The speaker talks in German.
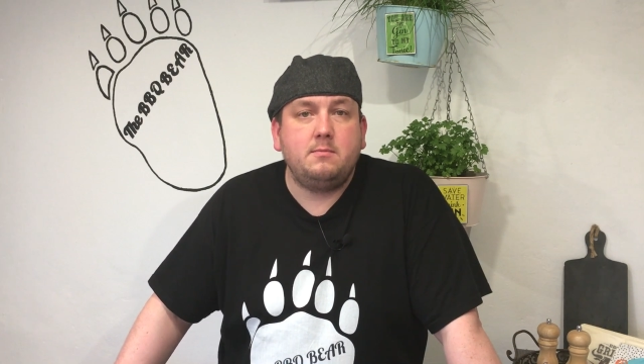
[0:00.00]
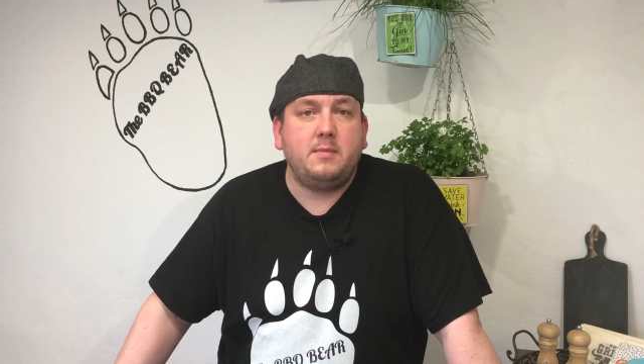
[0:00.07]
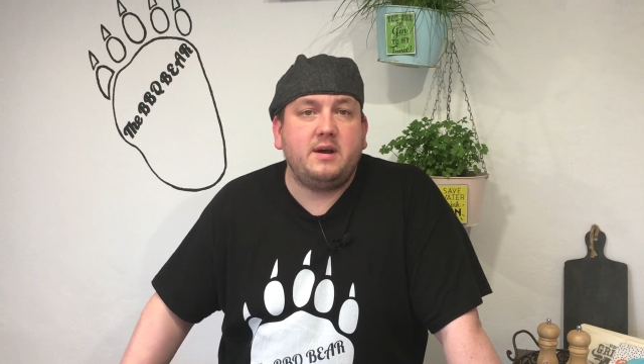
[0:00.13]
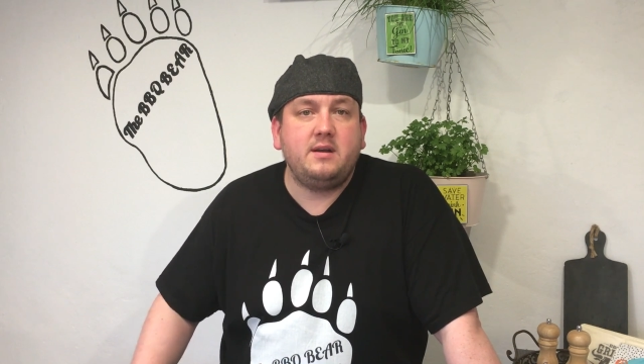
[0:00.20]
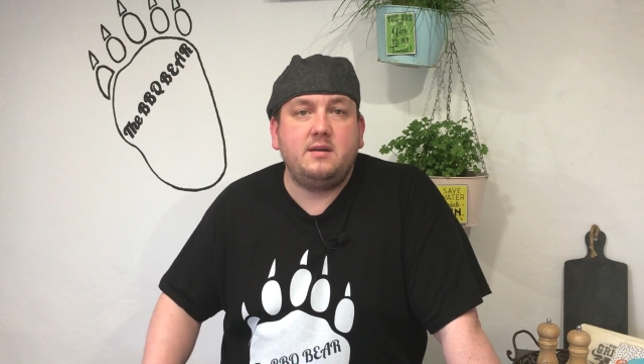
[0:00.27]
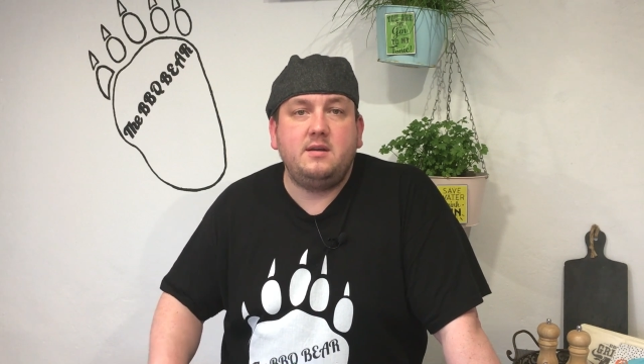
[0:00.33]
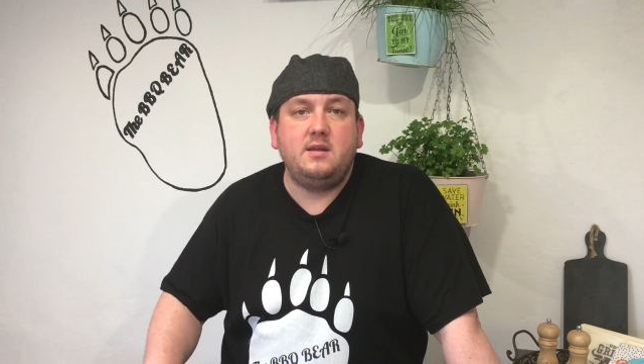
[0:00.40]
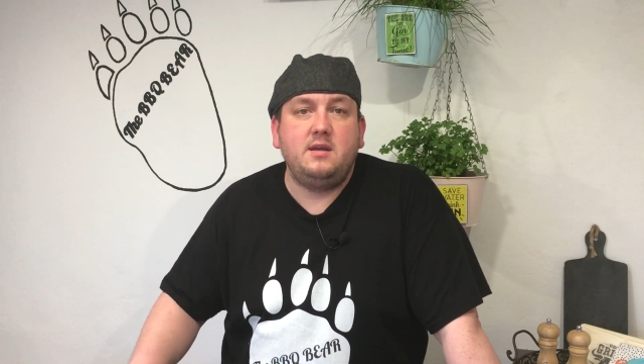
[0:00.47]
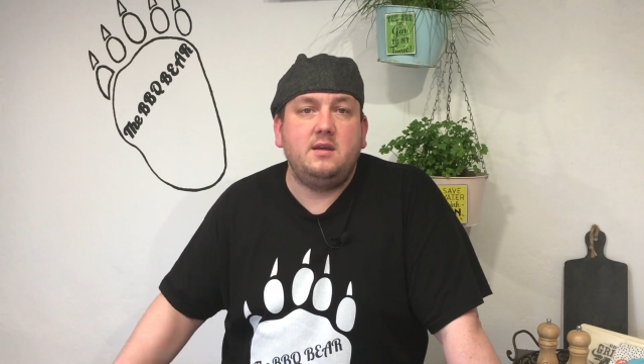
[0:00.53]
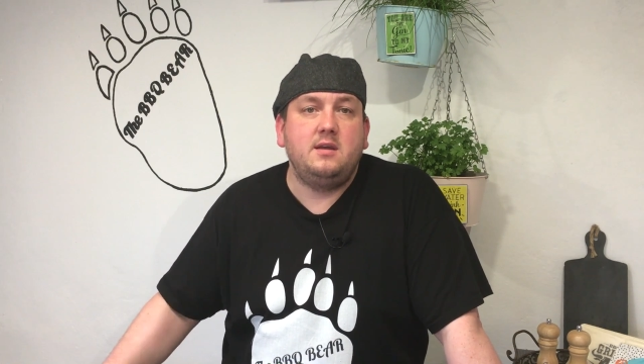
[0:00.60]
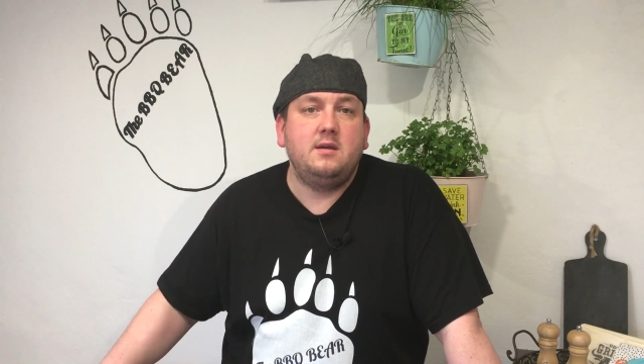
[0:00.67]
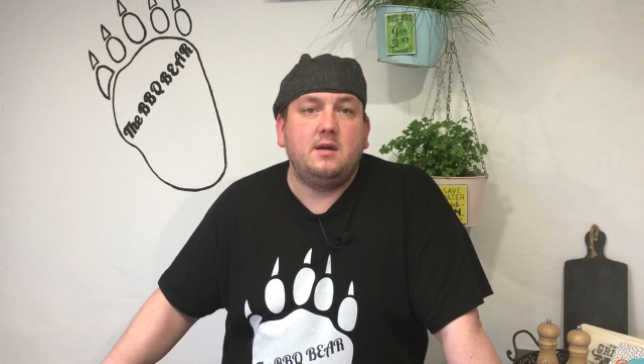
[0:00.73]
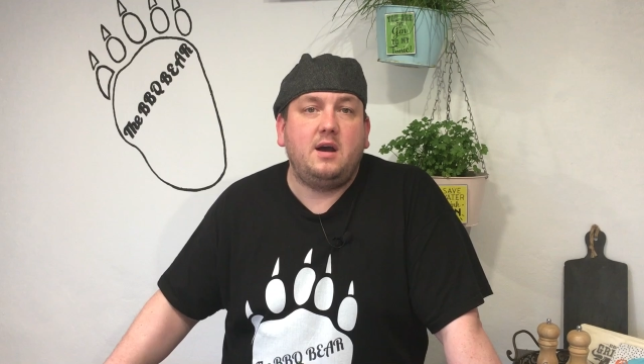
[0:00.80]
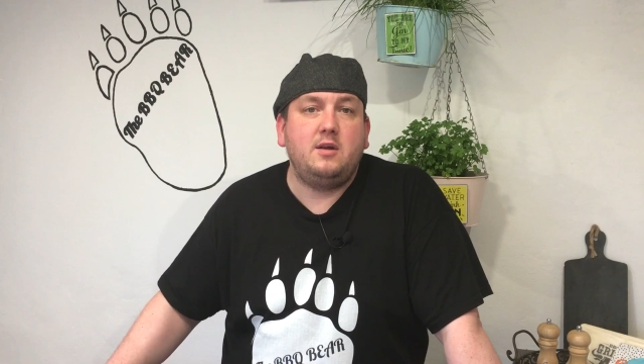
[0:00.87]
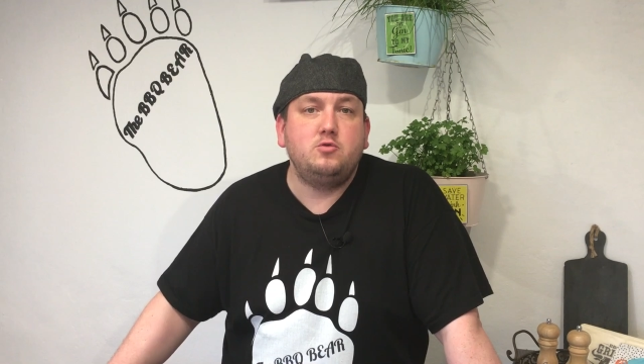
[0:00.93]
machen
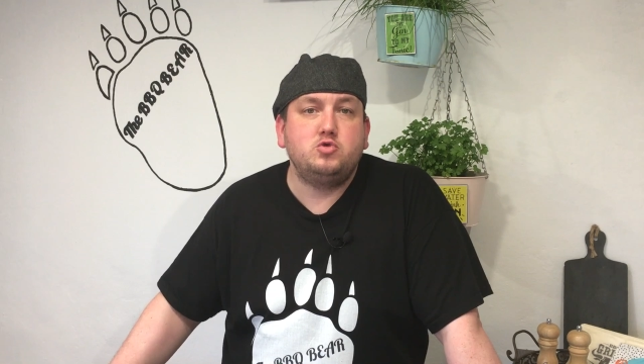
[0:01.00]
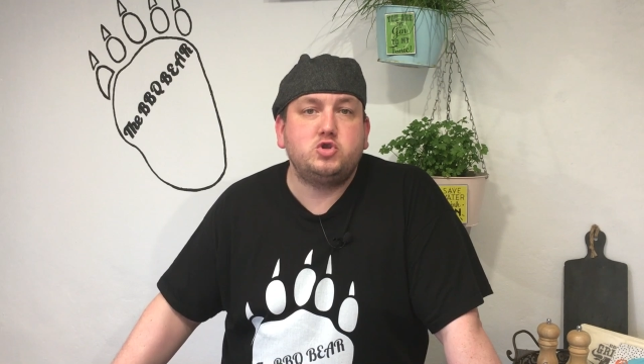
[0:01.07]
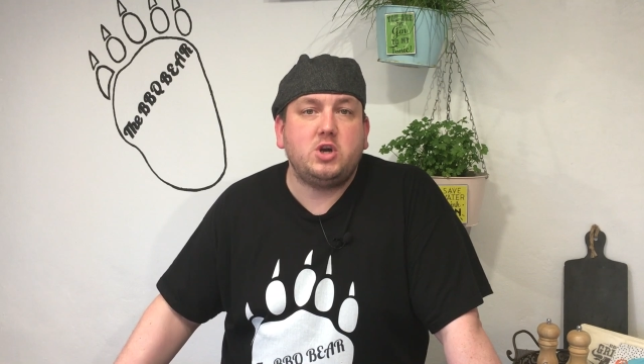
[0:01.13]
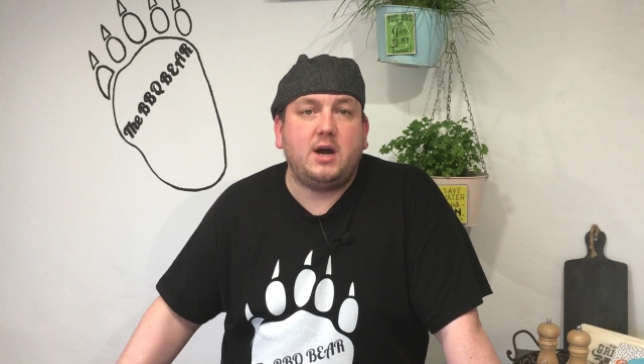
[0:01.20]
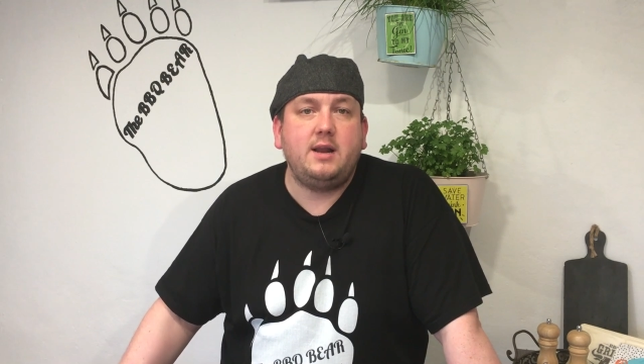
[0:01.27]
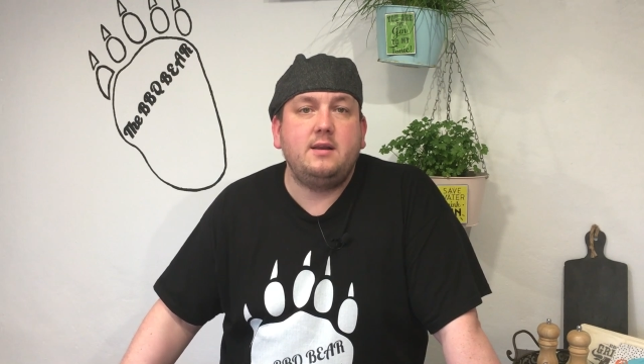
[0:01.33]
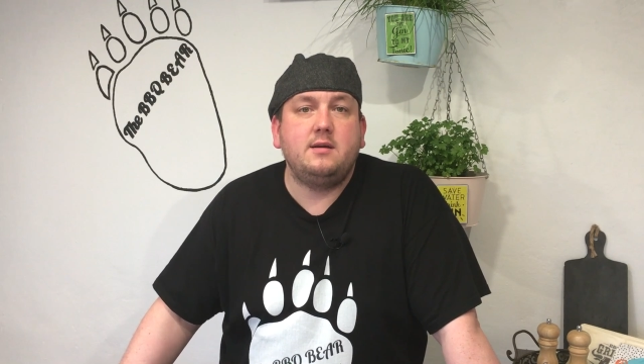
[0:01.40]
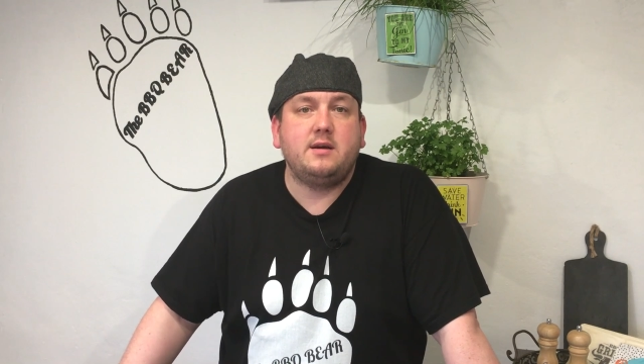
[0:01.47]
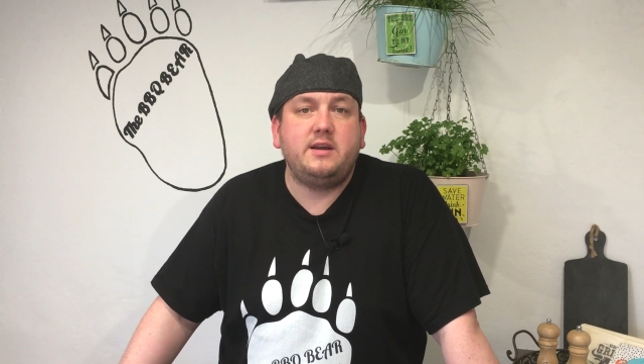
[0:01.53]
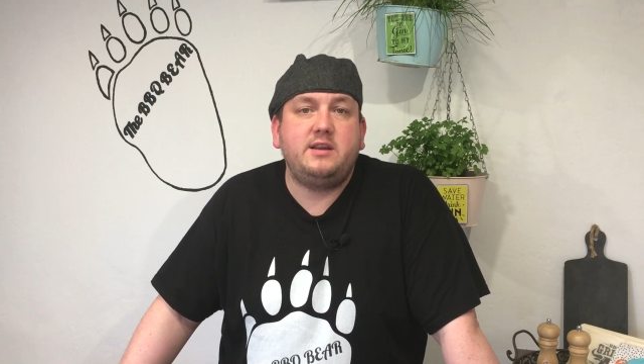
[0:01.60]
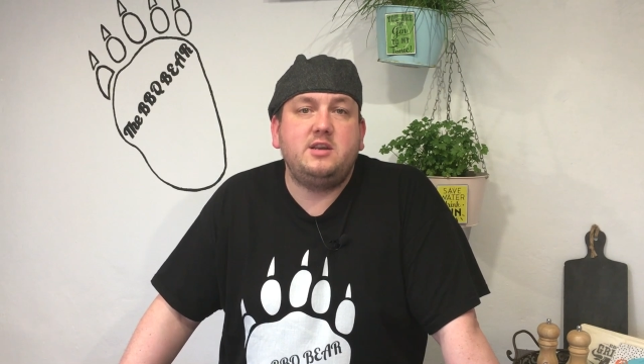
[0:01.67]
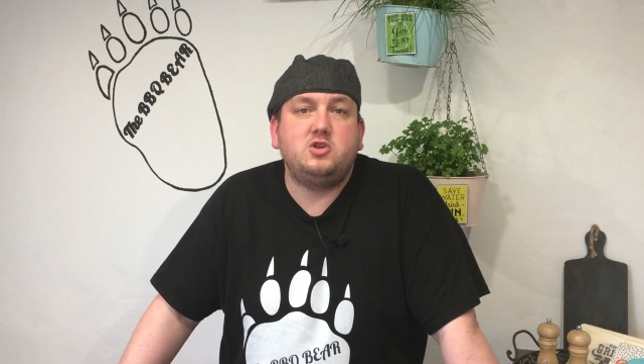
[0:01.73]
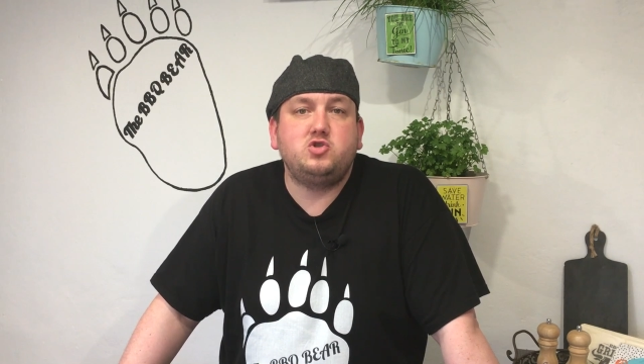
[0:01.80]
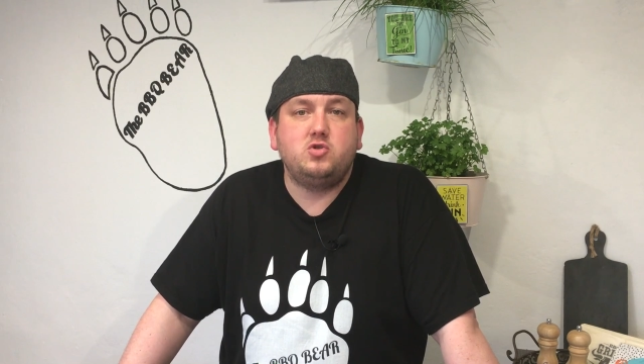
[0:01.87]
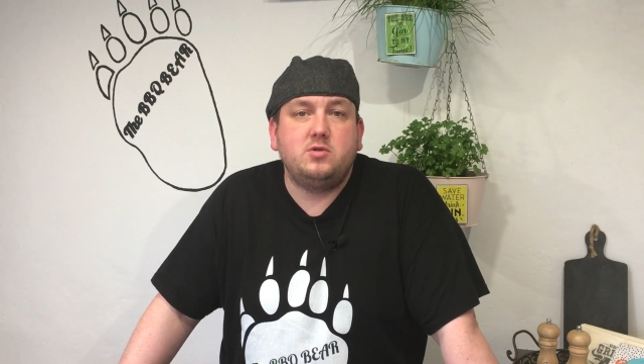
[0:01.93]
die Aluschale
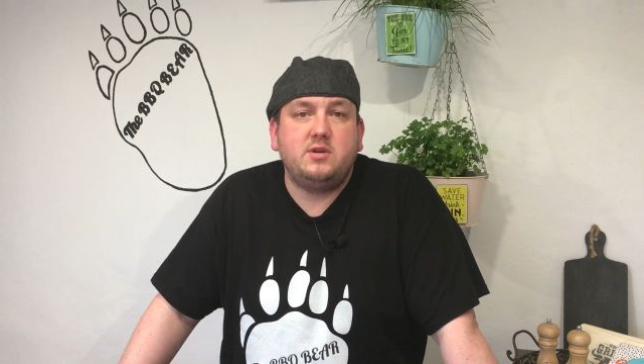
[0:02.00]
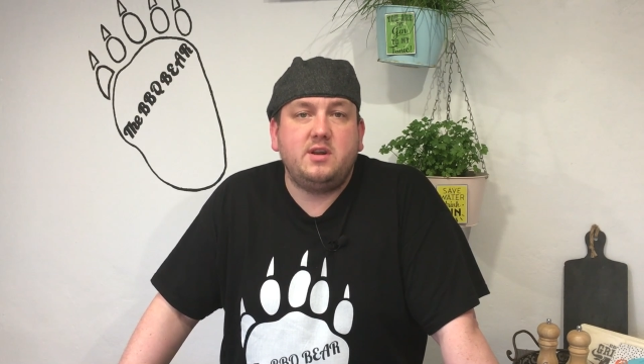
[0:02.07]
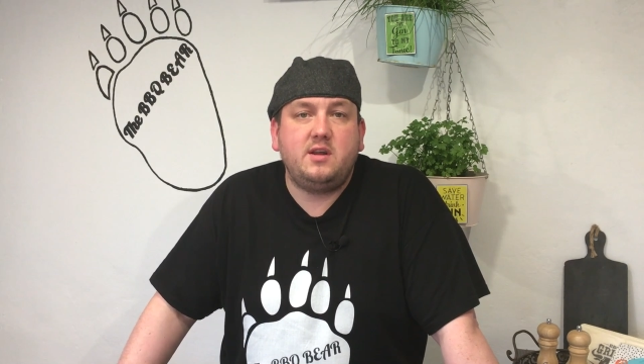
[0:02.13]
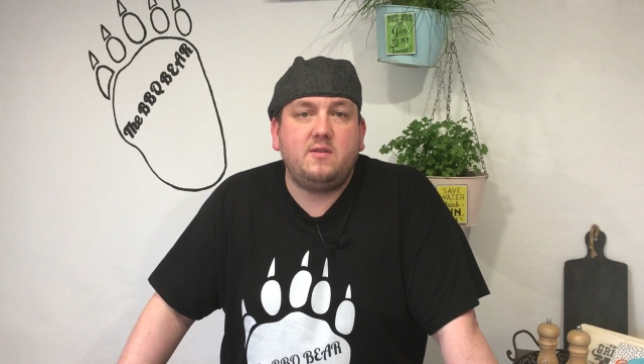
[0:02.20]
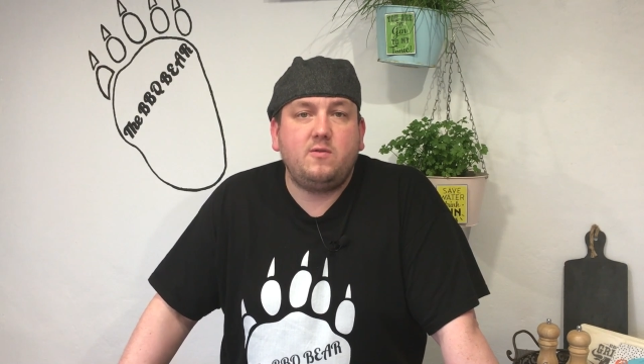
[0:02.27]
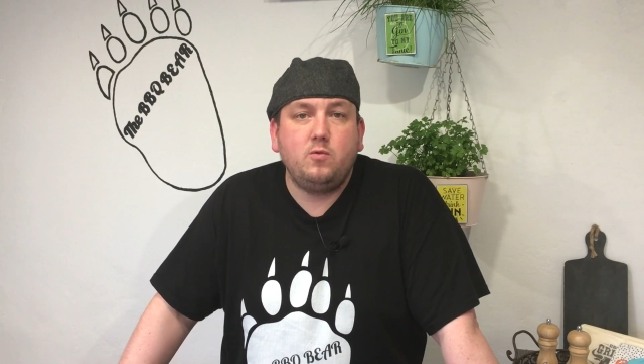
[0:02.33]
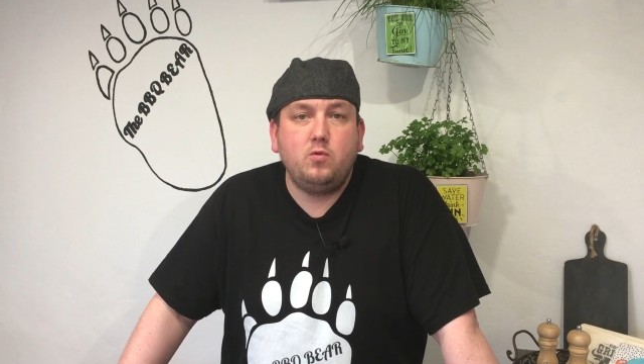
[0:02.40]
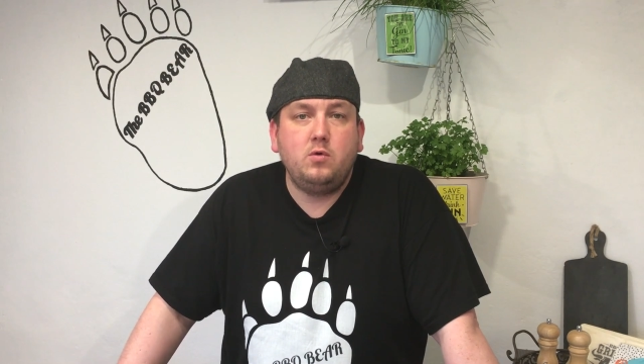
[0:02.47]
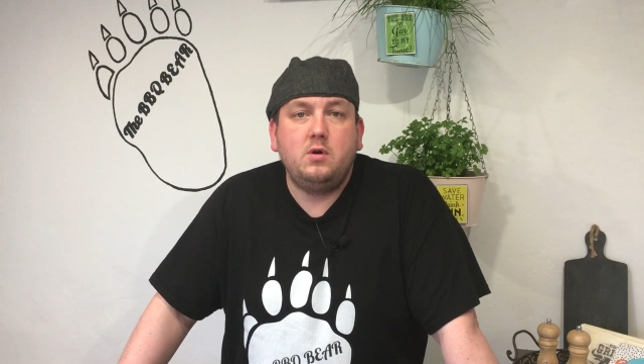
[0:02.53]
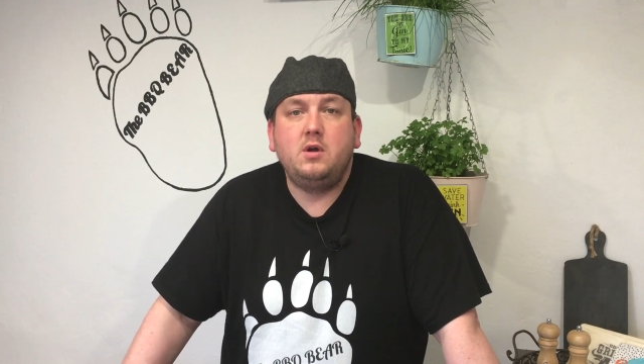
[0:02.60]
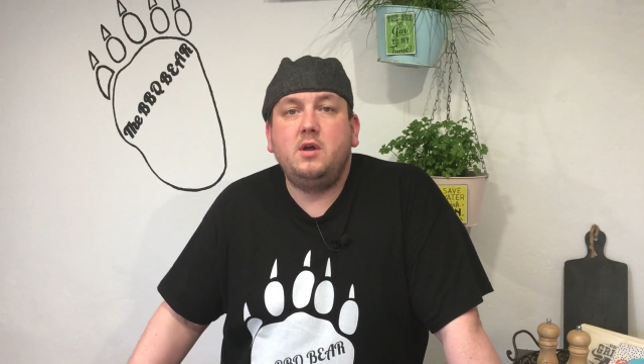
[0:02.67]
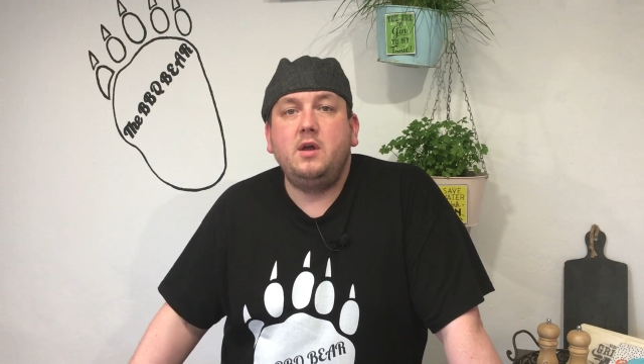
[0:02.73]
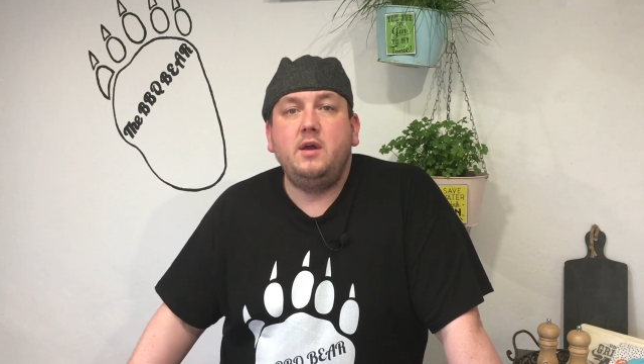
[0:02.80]
richtig schön dicht zu.